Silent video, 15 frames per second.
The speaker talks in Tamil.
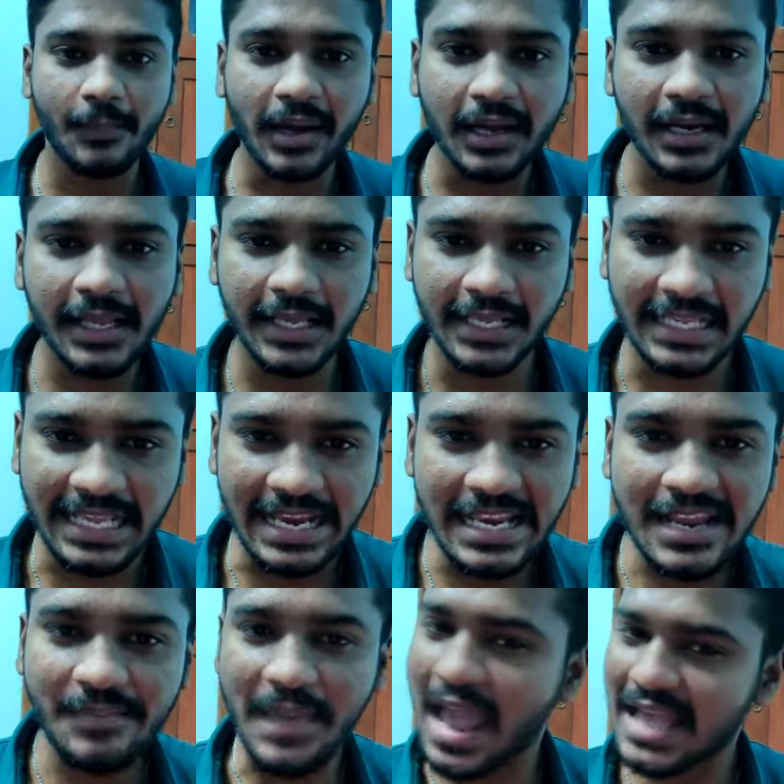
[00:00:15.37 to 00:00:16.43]
மக்களே என்ன
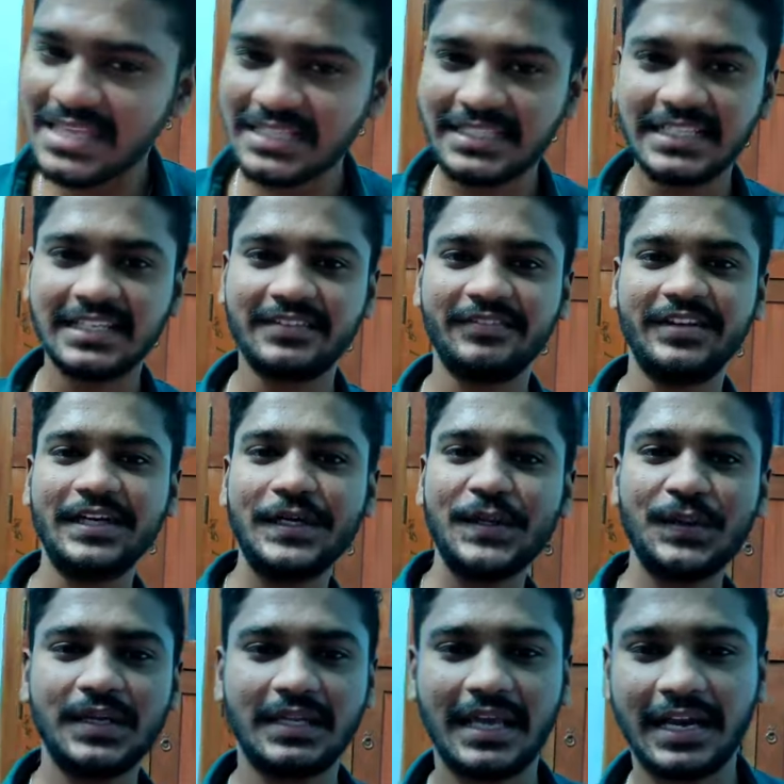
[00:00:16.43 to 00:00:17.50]
மேஜிக் ட்ரிக்
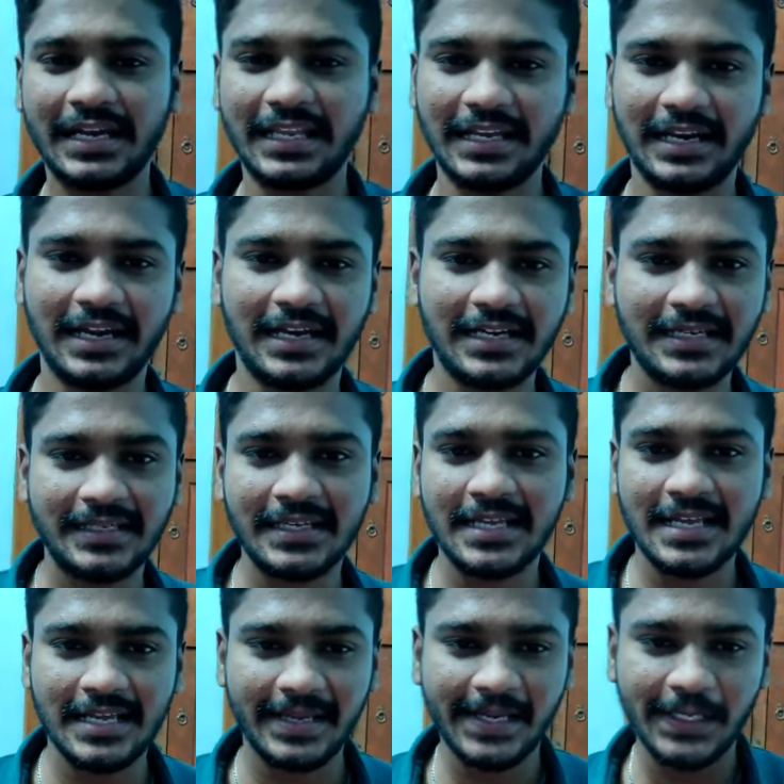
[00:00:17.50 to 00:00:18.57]
வீடியோன்னு கேட்டிங்கன்னா
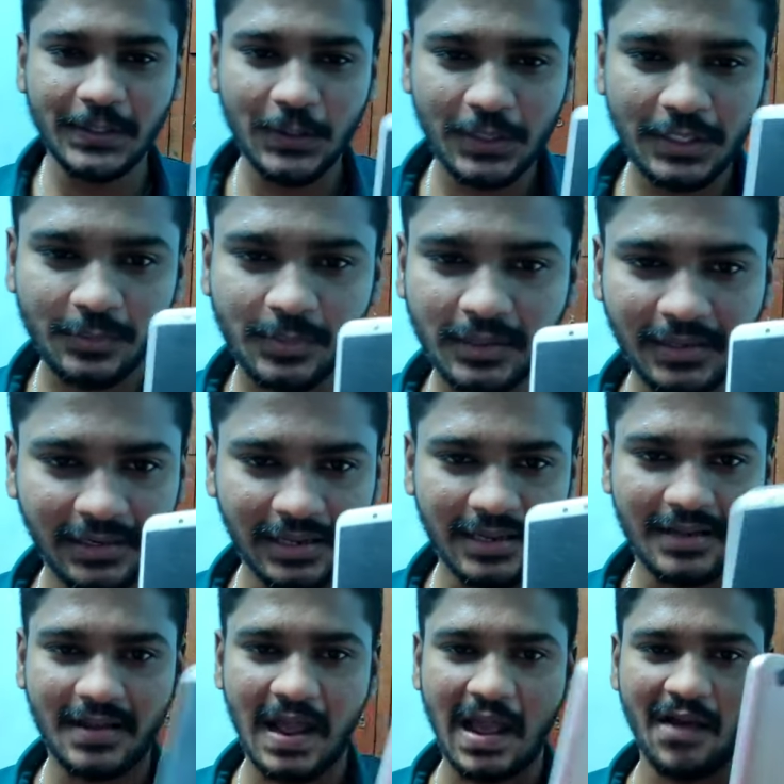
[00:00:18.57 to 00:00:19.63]
இது வரைக்கும் பாருங்கள்
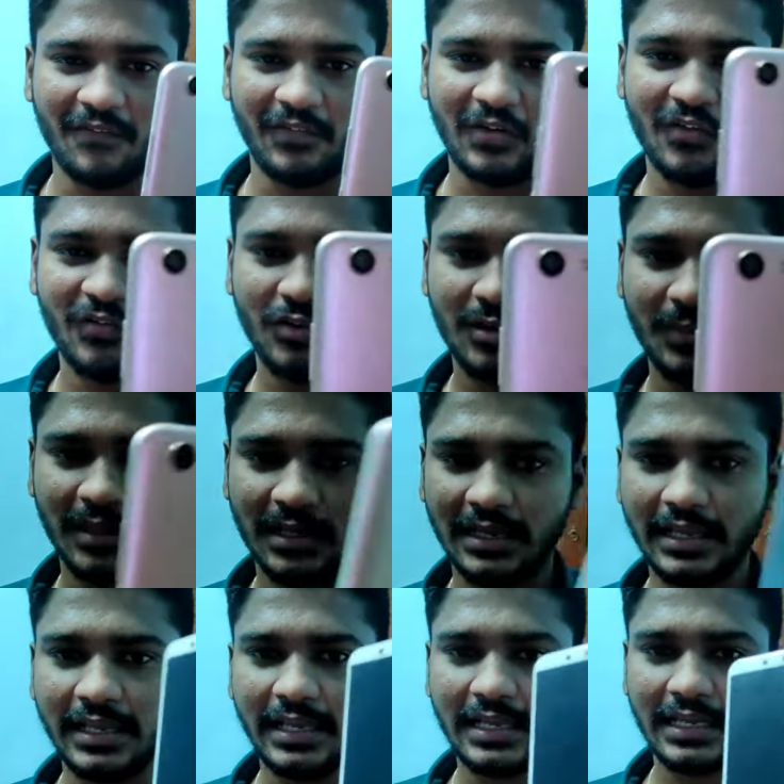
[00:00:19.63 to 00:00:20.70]
விவோ ஃபோன் மக்களே
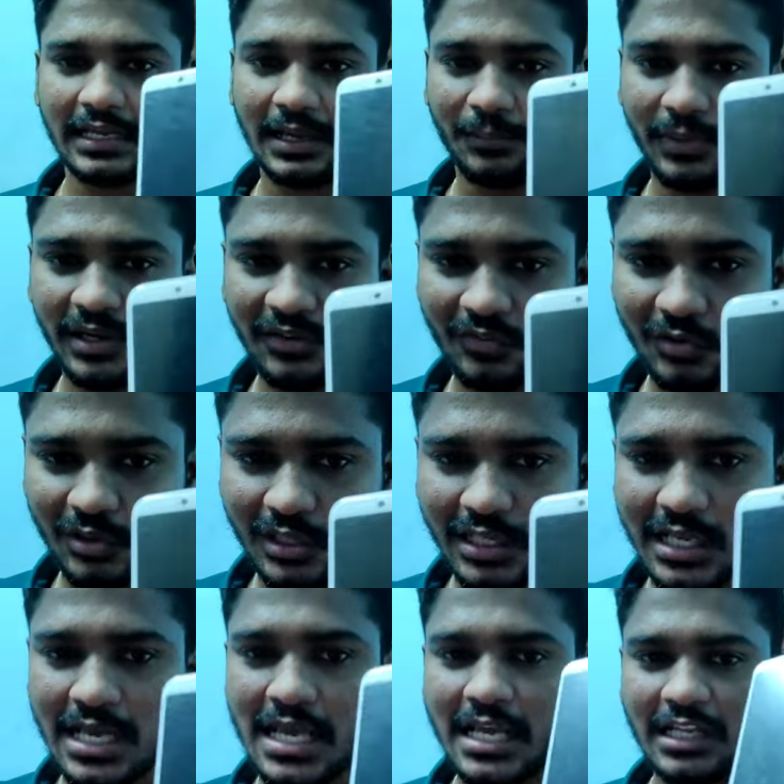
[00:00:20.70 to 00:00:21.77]
கம்பெனி ஃபோனு
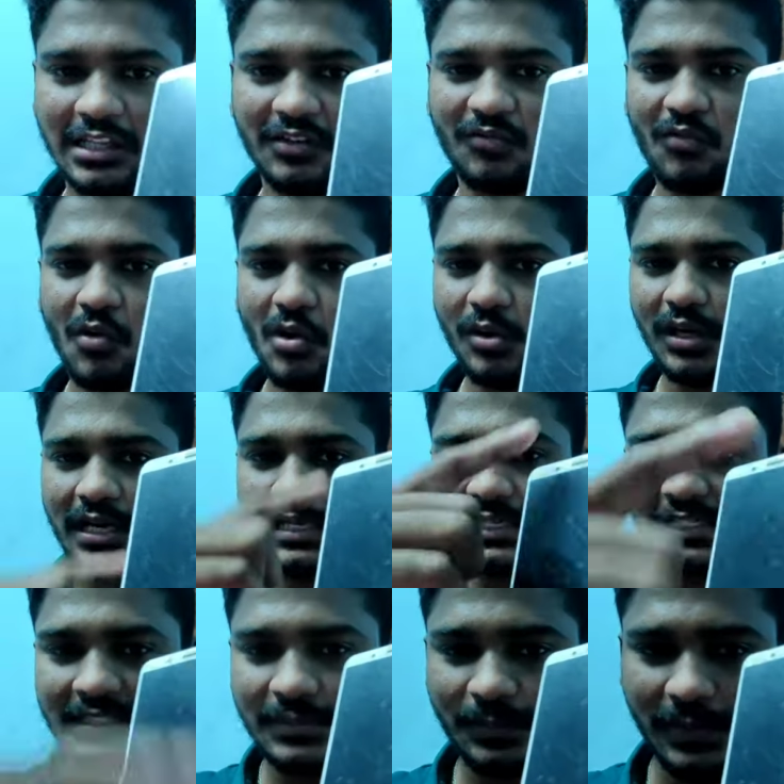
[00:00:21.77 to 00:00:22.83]
இந்த ஃபோனுடைய
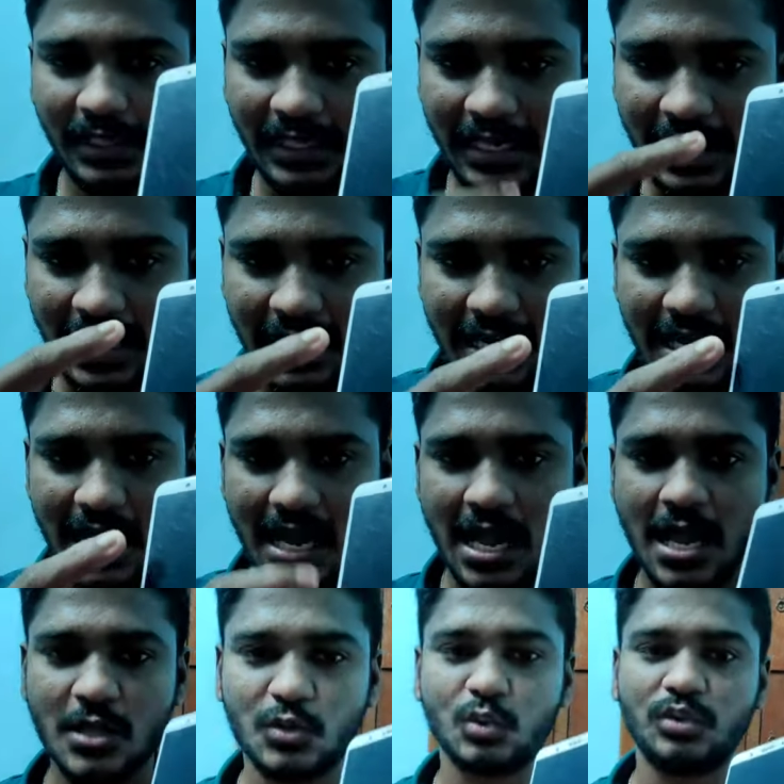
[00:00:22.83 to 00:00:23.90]
டிஸ்பிளேயை
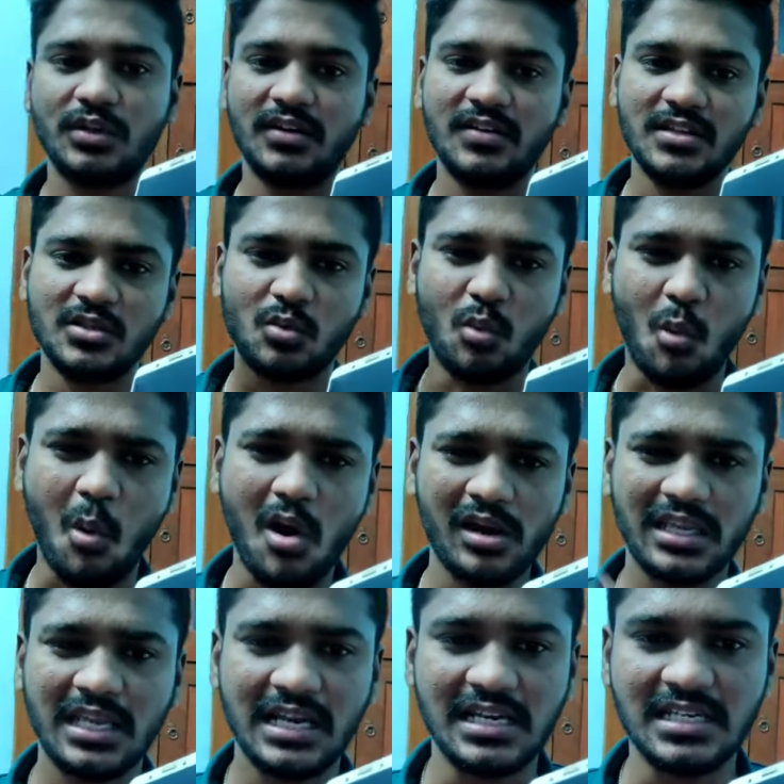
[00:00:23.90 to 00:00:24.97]
சுற்றியில் வச்சு
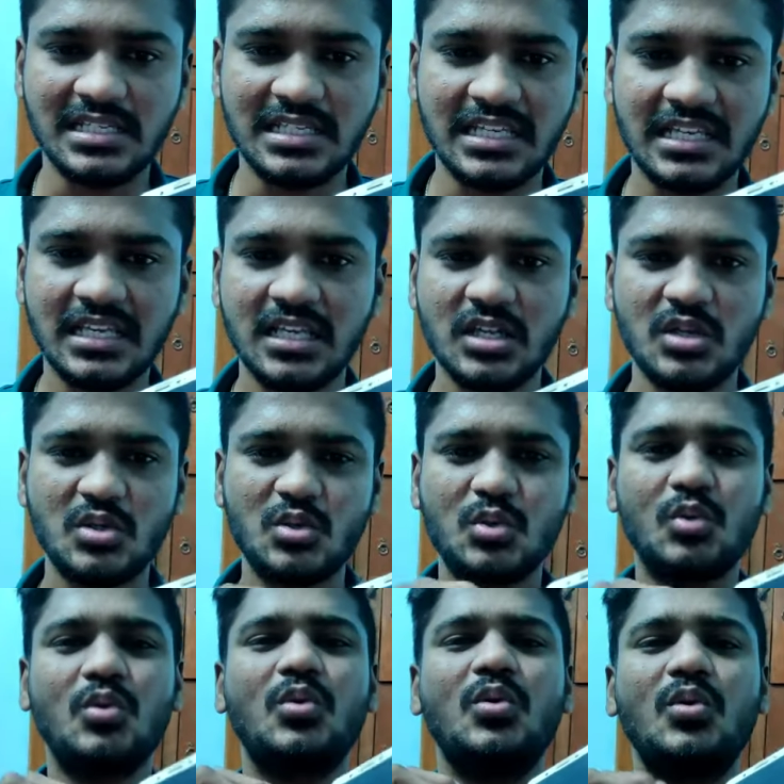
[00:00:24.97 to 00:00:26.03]
ஓங்கி அடித்து
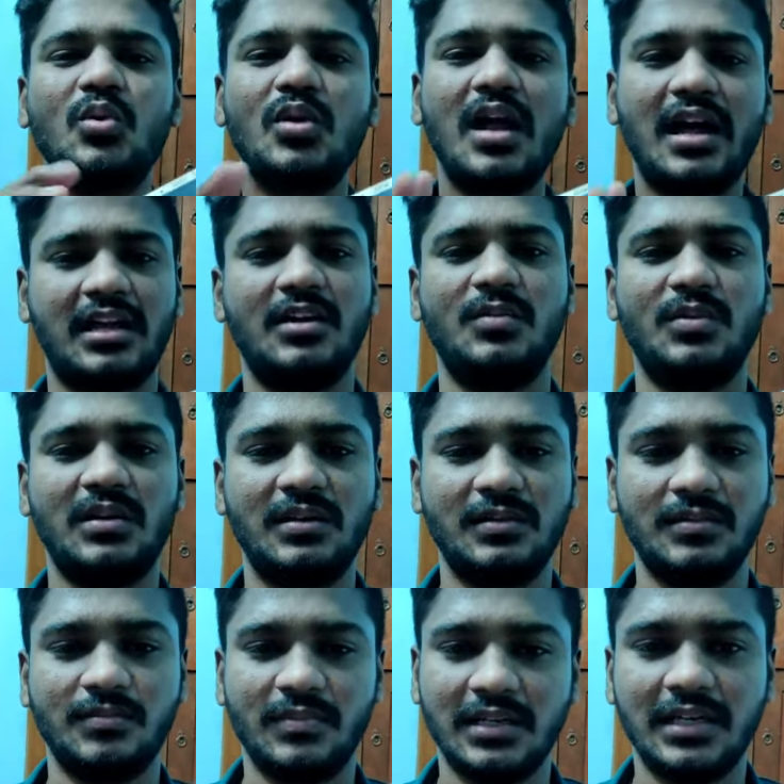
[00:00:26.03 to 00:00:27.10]
சுக்கு நூறு ஆக்கப்படுறாங்க
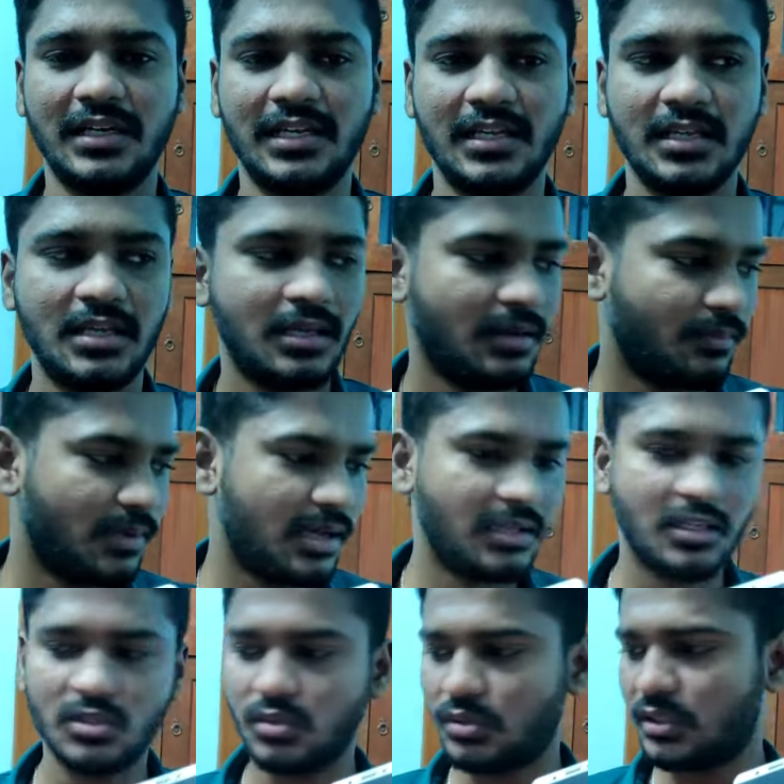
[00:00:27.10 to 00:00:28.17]
மக்களே அம்மா அந்த
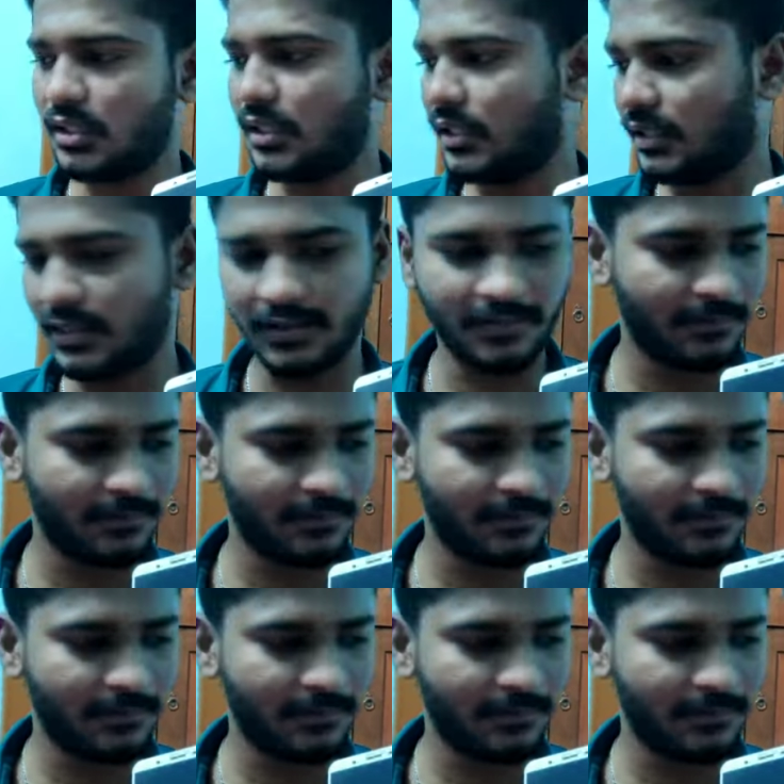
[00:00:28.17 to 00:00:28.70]
சுத்தியிலுங்க